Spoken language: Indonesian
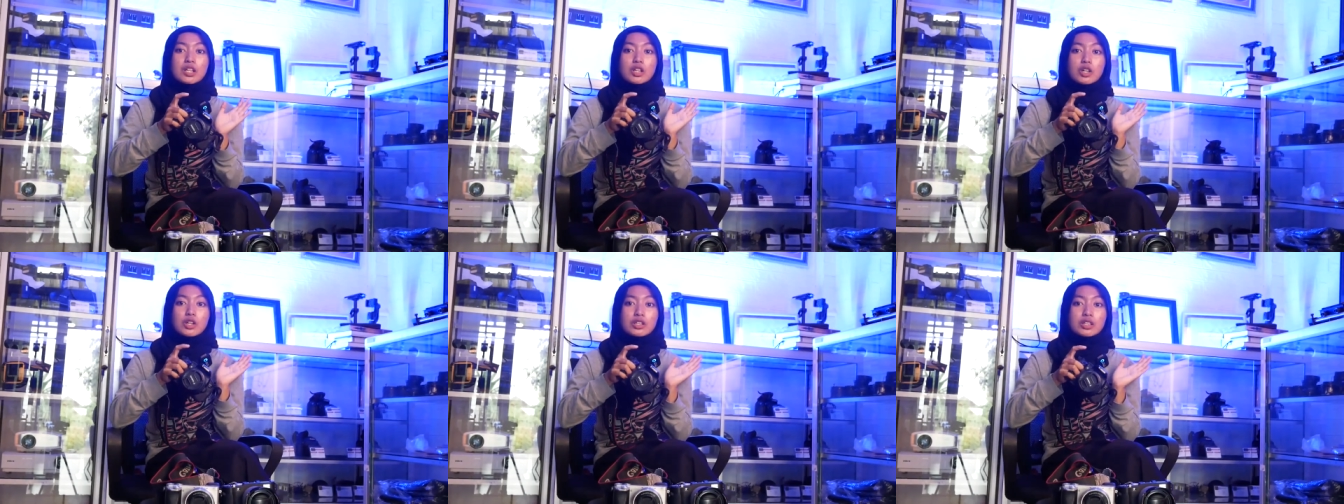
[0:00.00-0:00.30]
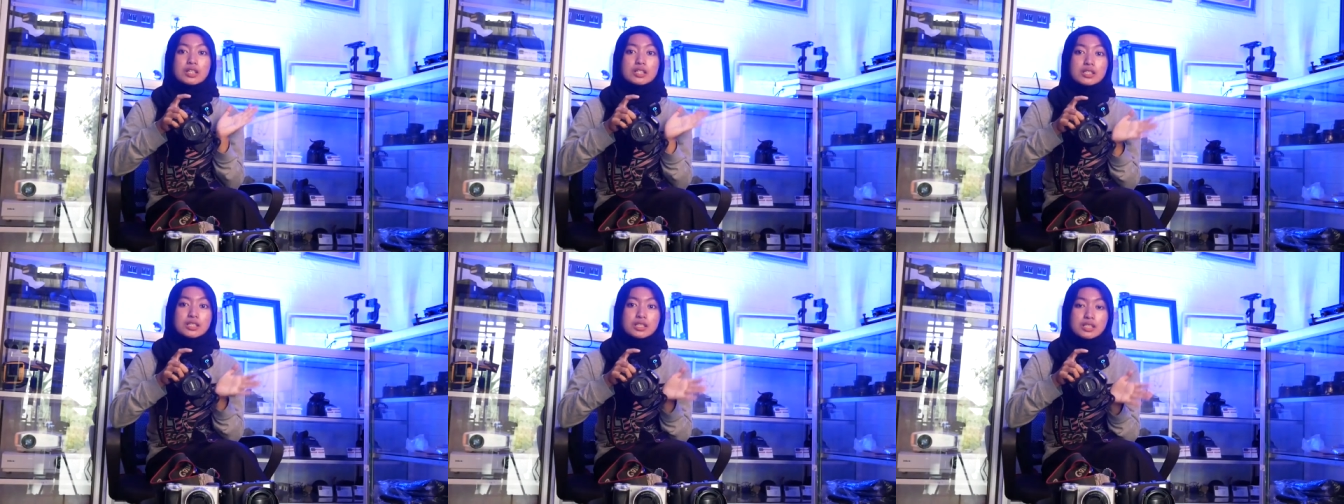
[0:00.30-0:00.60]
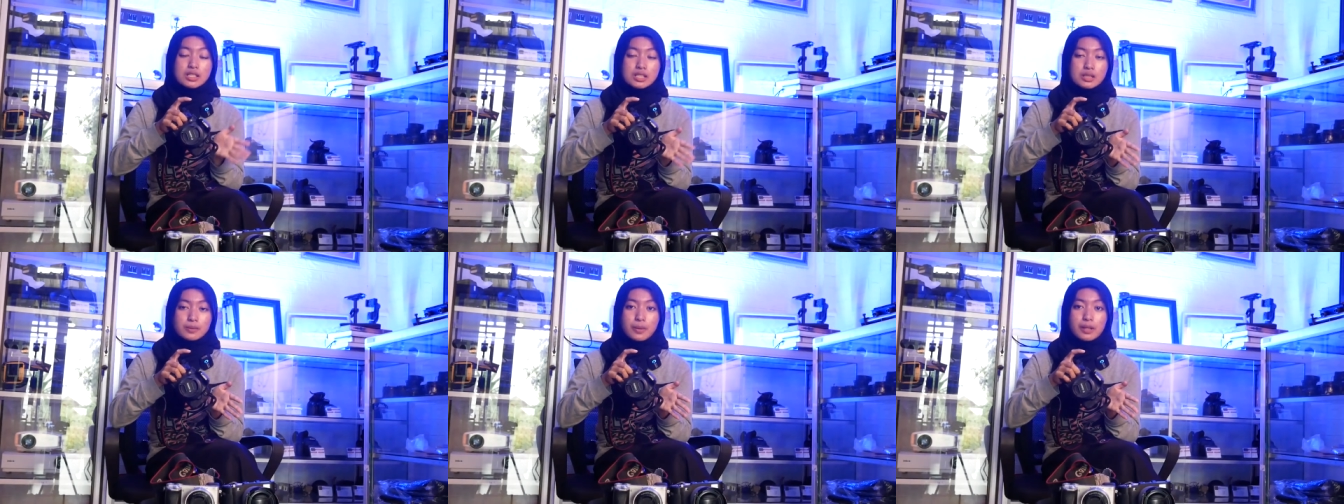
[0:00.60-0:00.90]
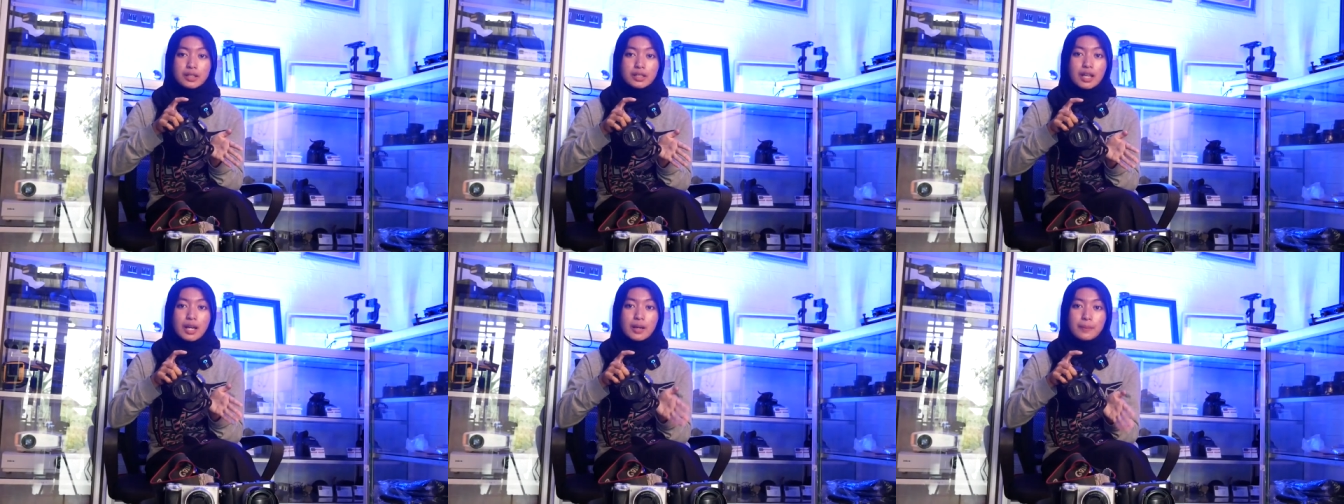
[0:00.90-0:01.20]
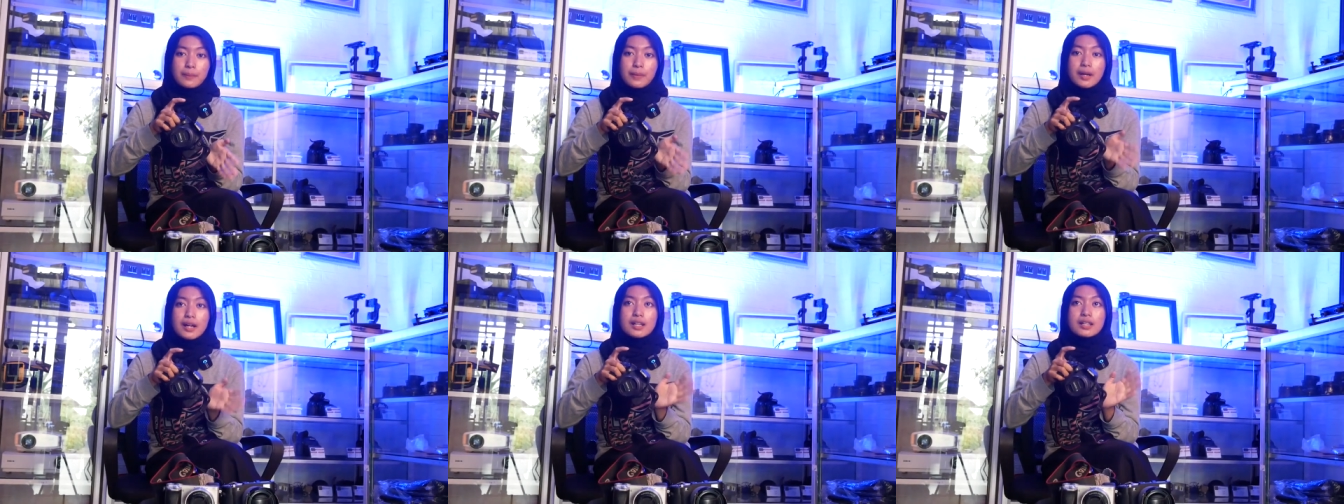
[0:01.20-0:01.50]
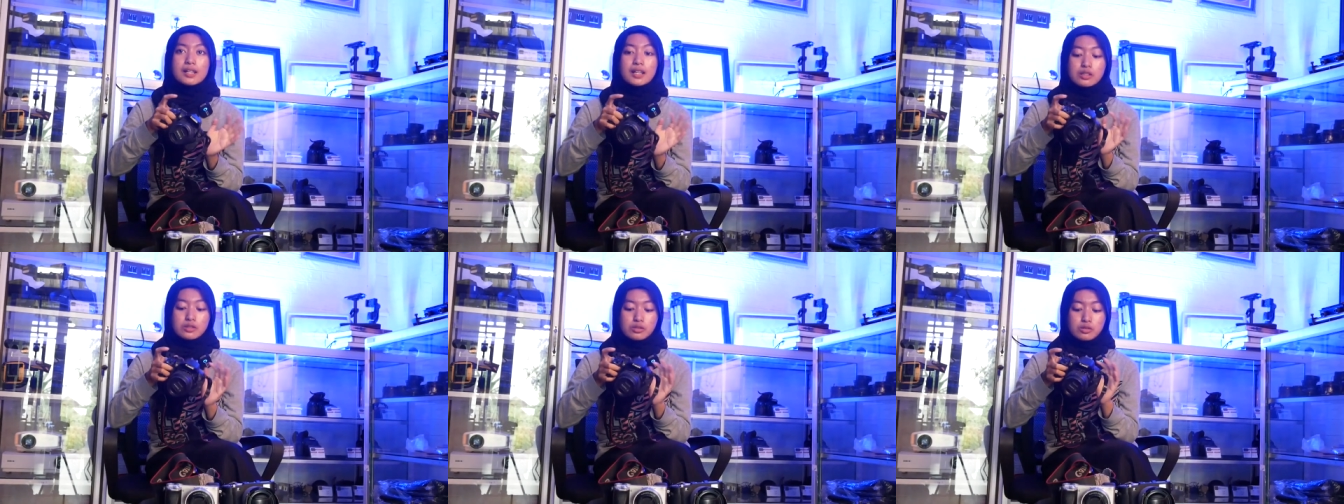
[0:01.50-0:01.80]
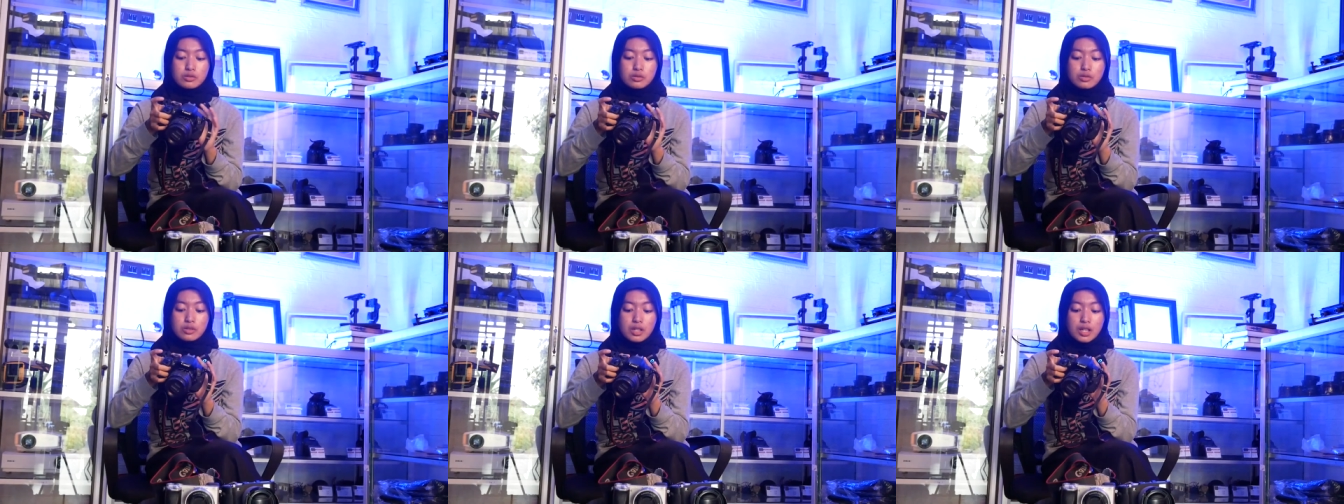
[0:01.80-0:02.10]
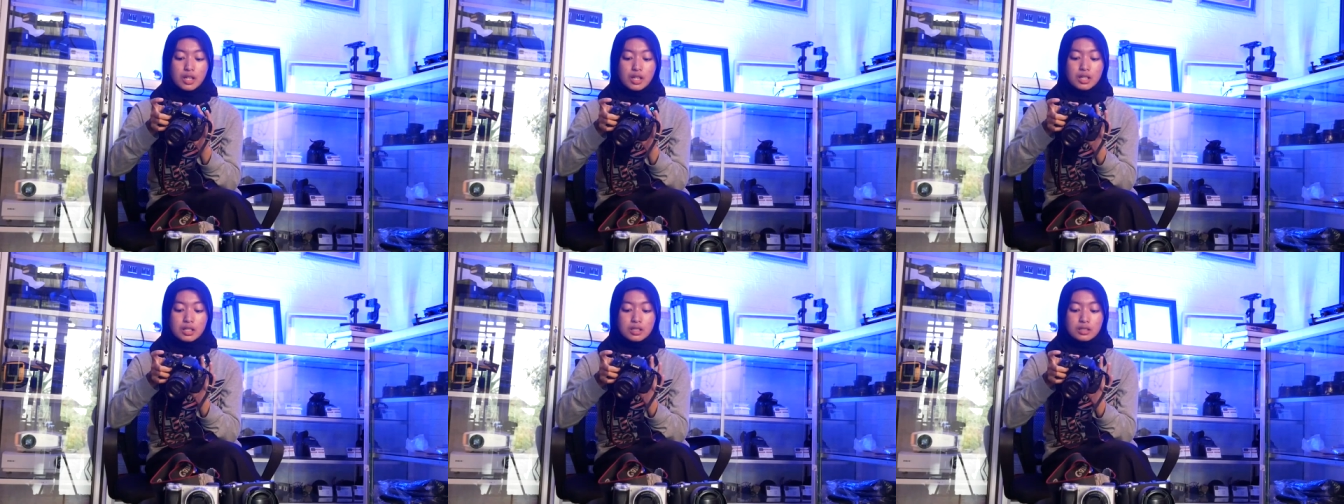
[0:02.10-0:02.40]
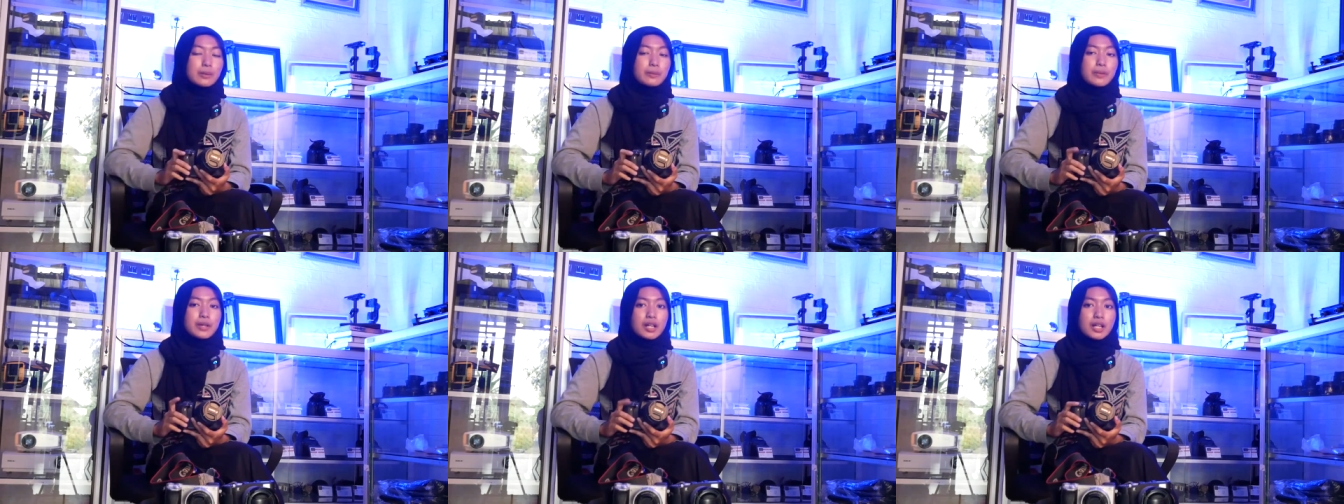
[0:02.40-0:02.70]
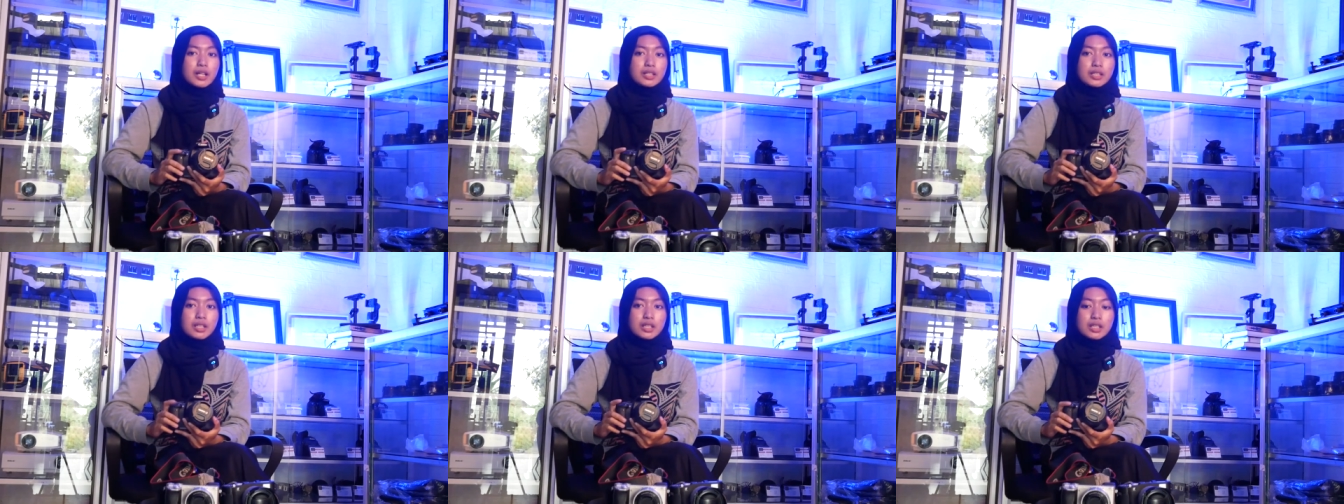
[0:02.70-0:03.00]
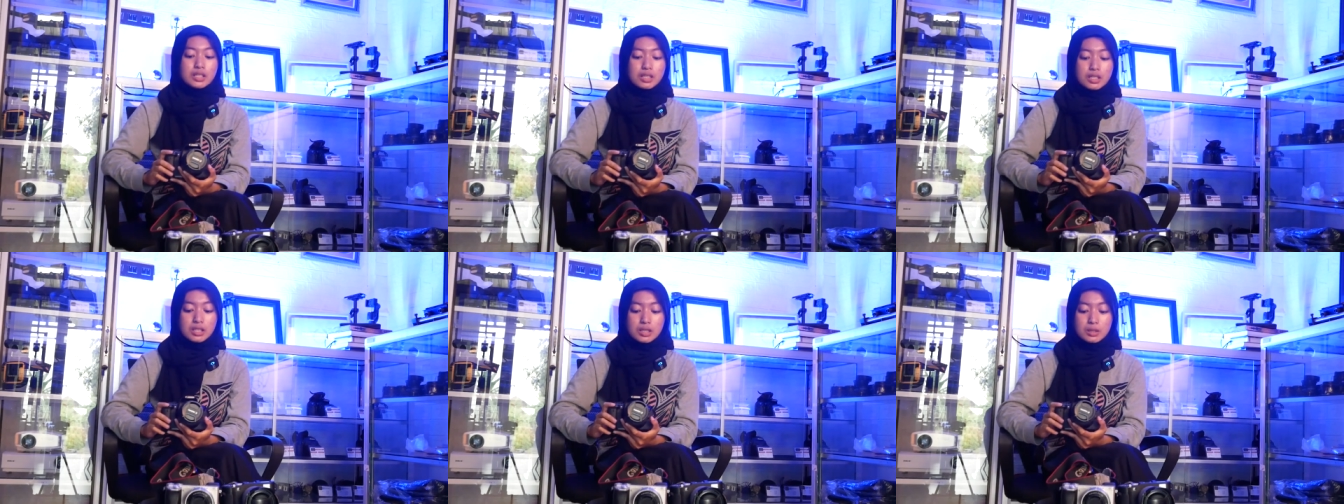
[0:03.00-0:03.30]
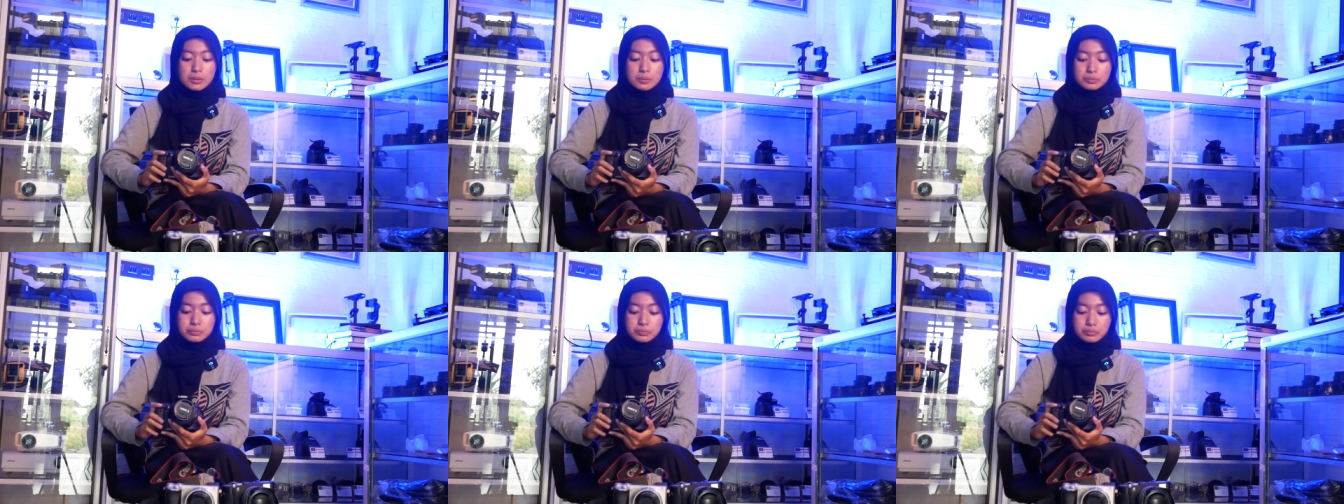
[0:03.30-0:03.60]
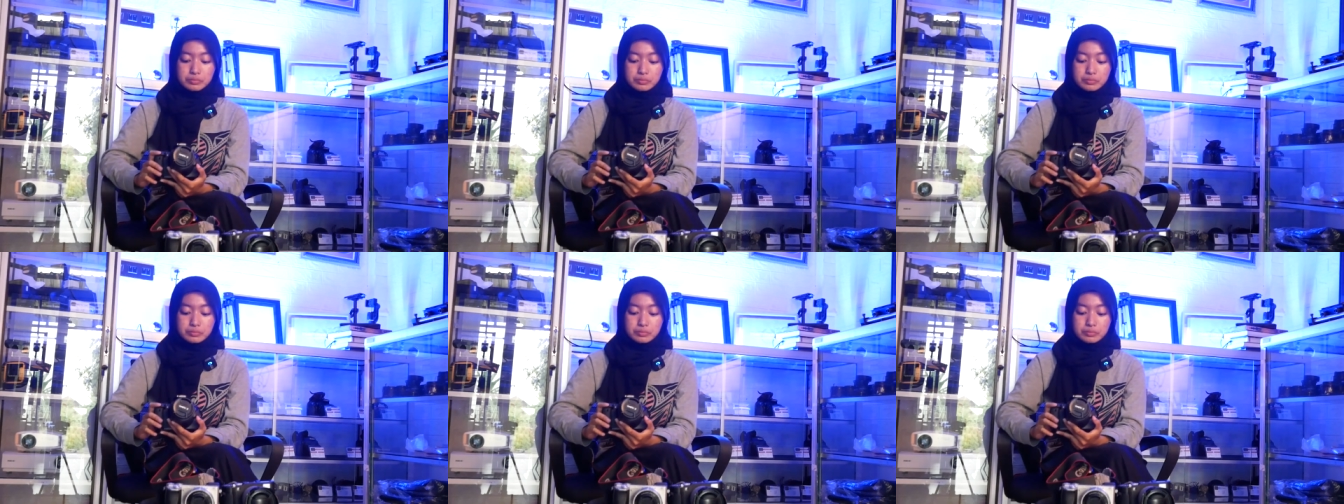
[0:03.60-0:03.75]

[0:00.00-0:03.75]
kondisinya seperti apa dan juga kameranya ini